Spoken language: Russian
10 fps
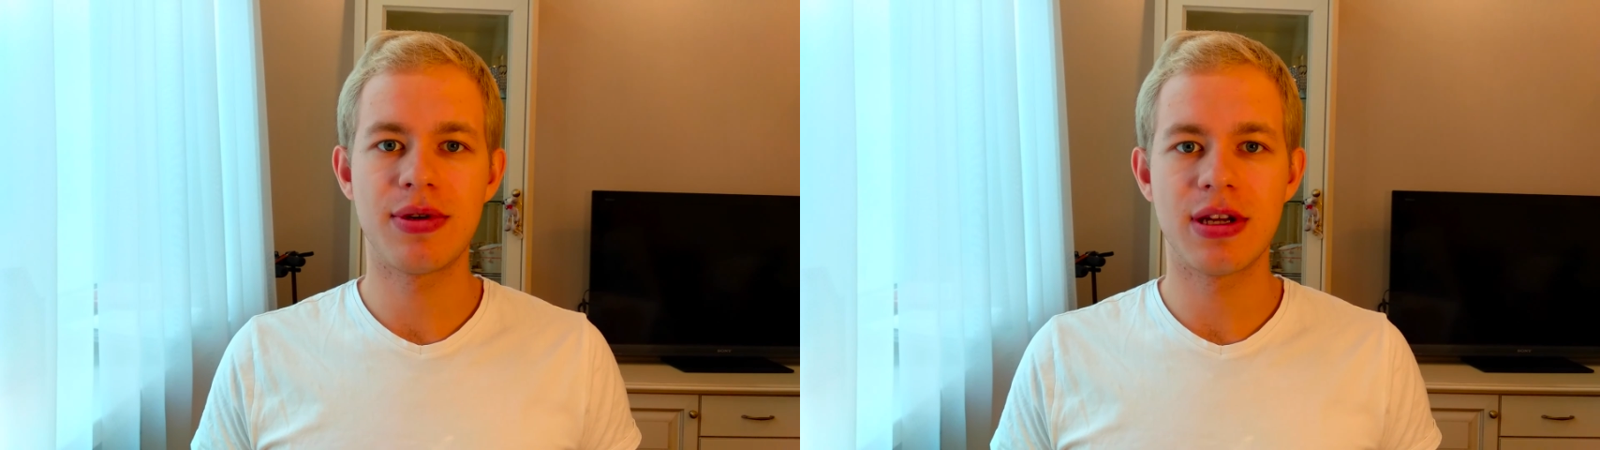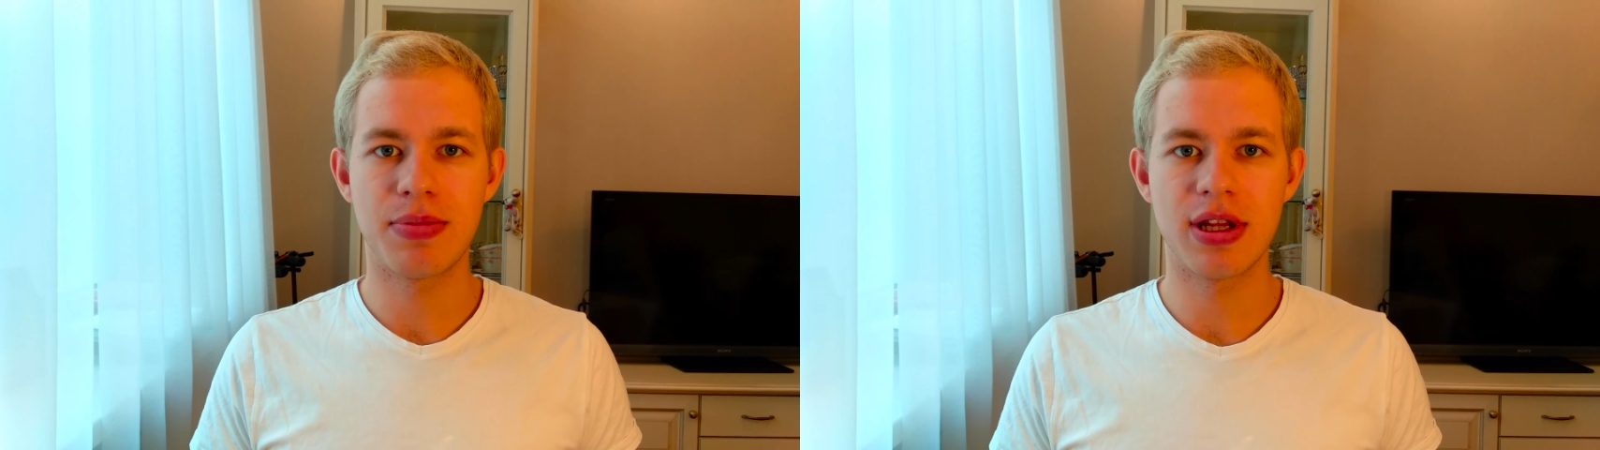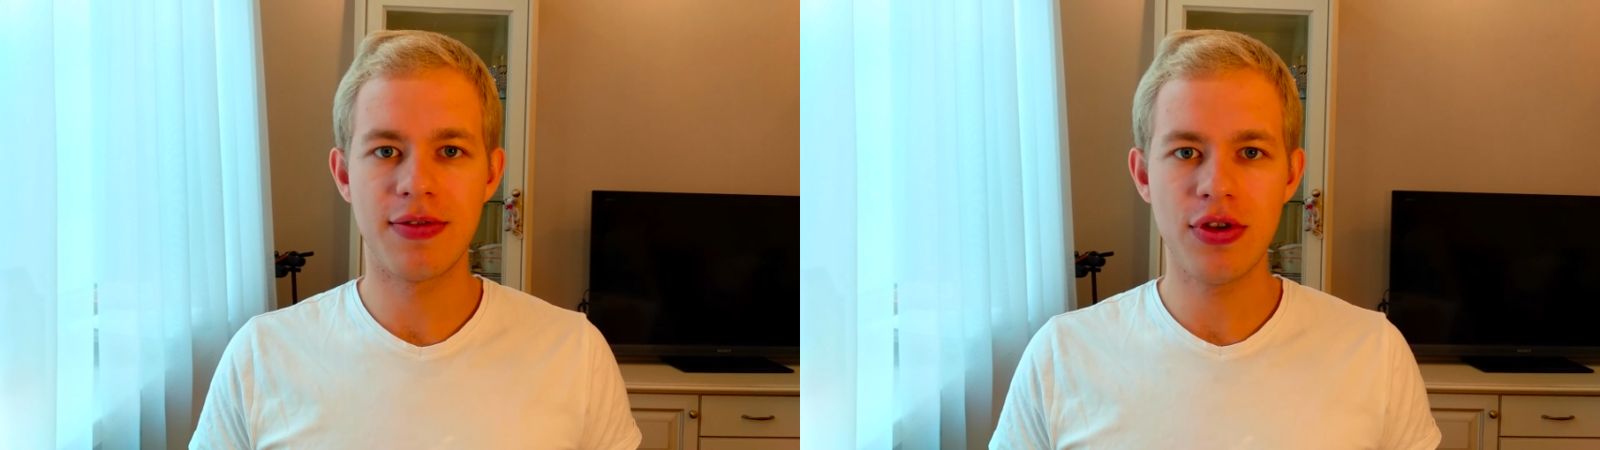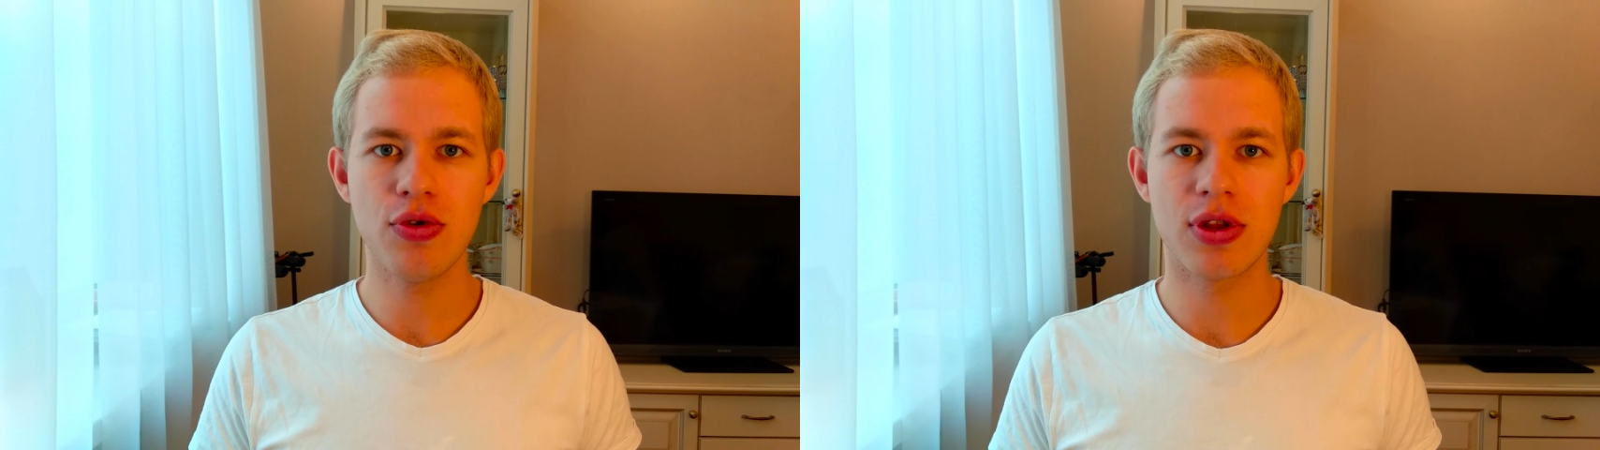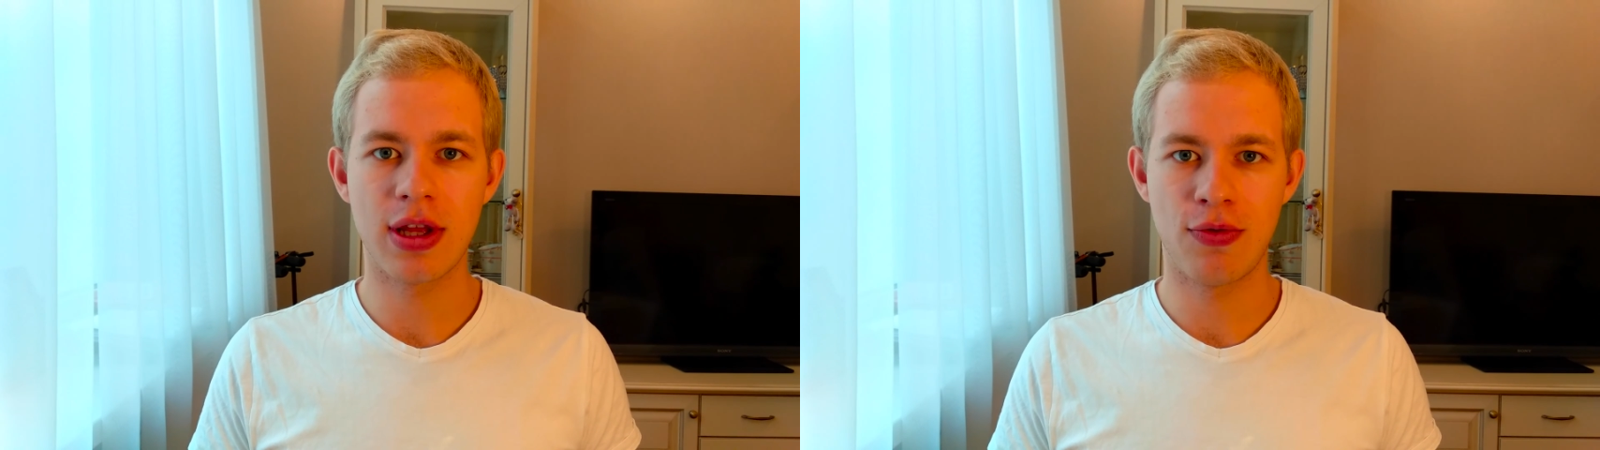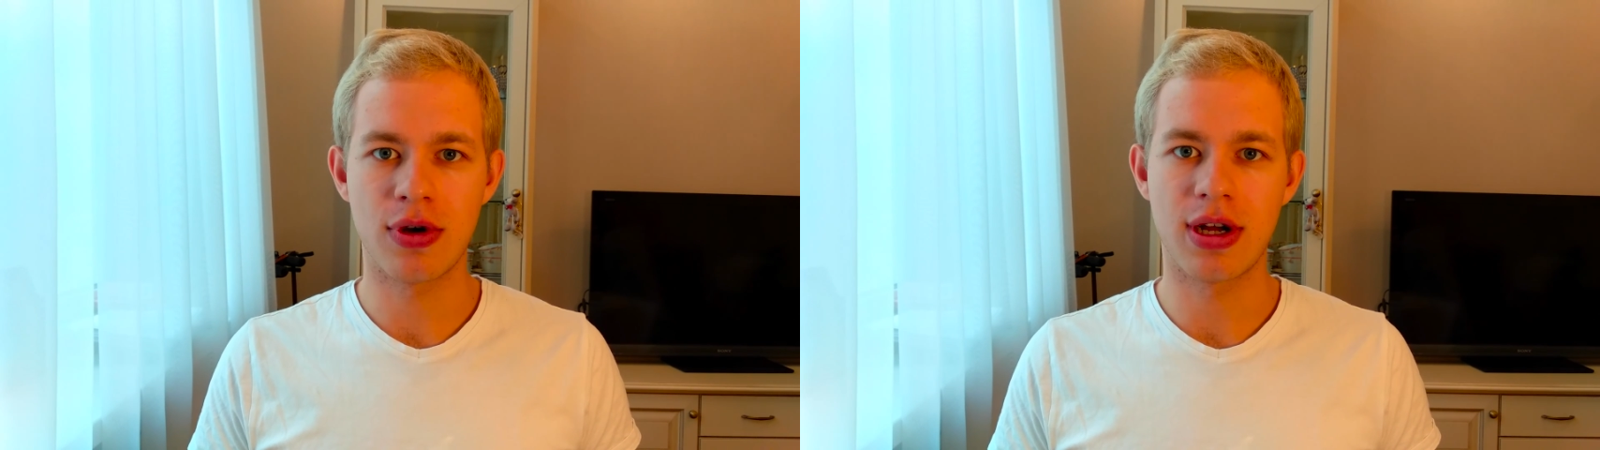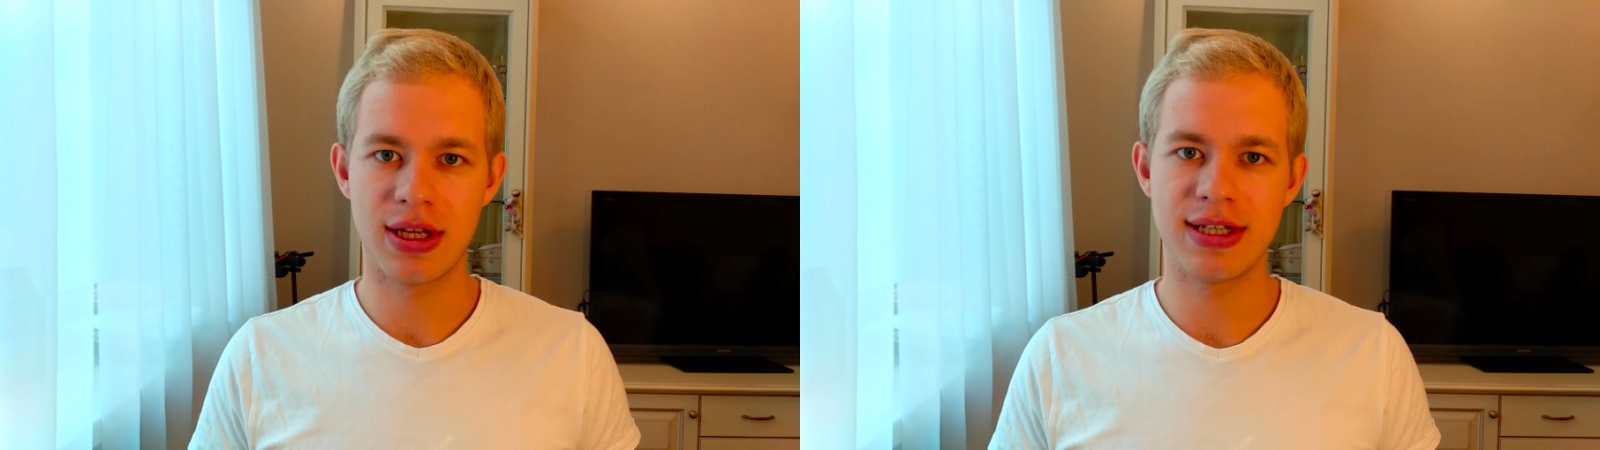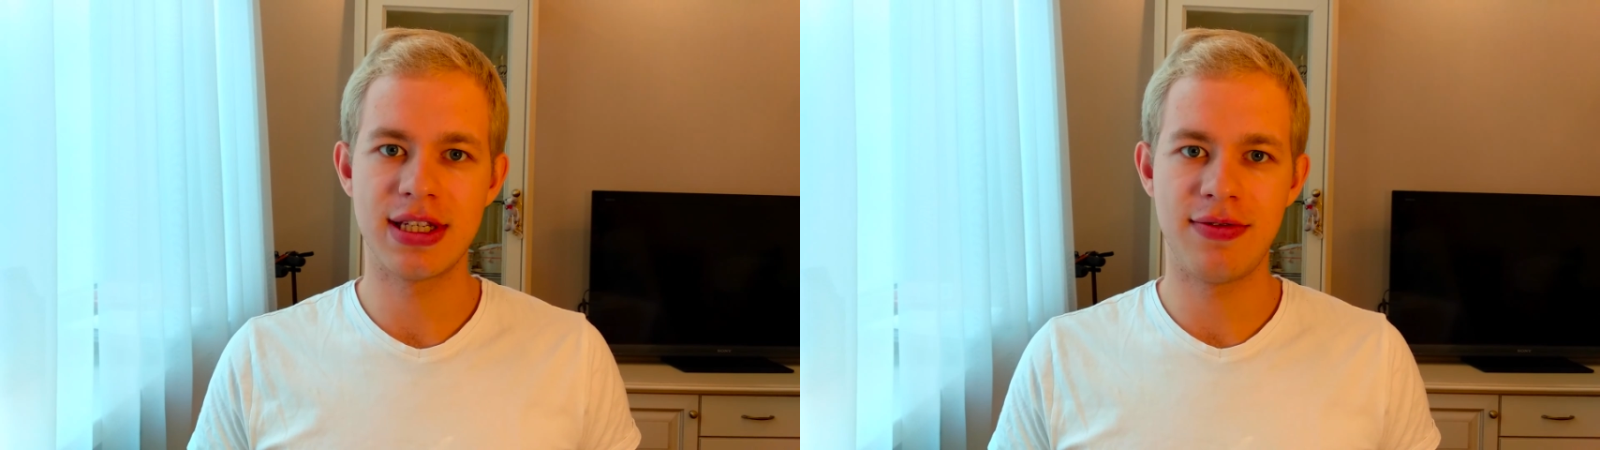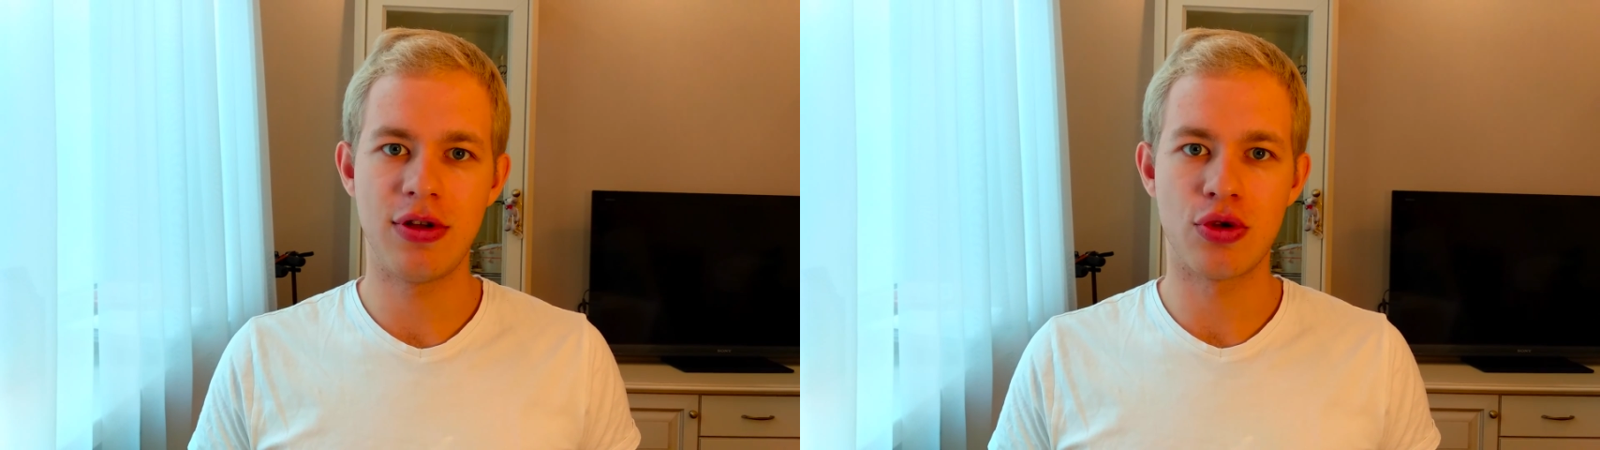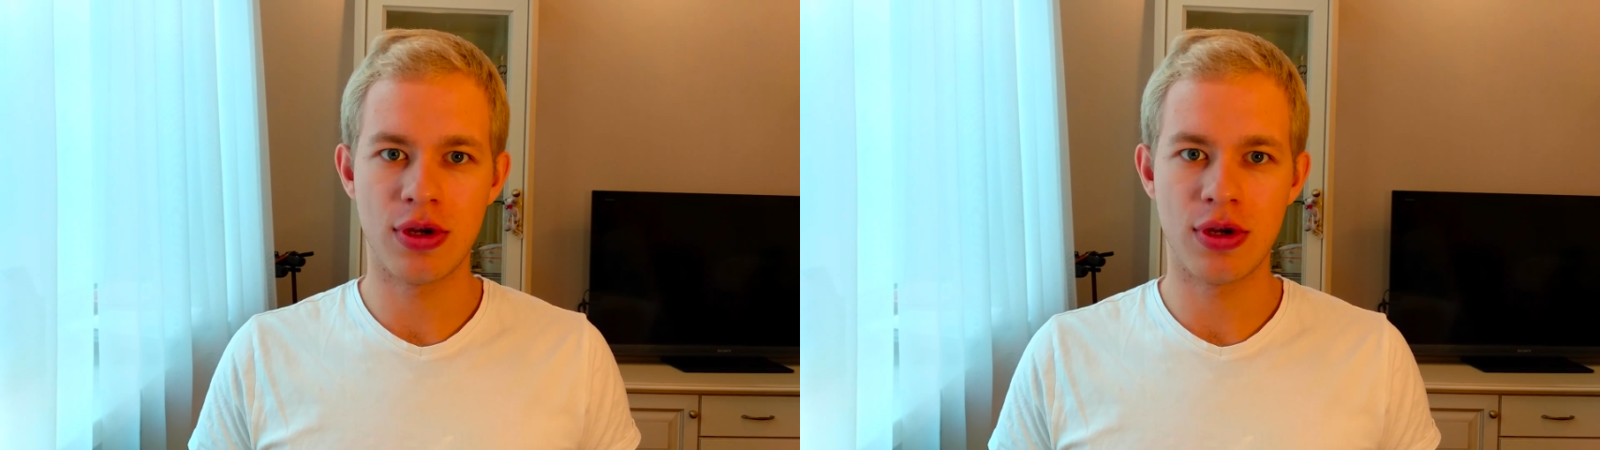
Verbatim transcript: наполовину от того, как они заявили, то